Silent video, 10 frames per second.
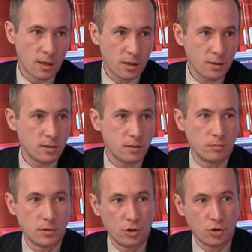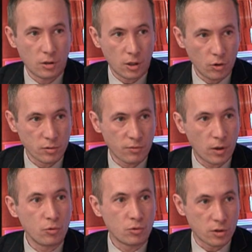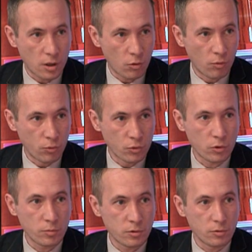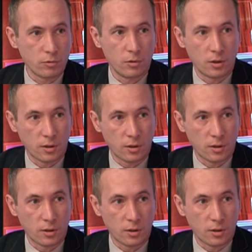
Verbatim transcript: гарантии мы еще даем свою страховку собственную.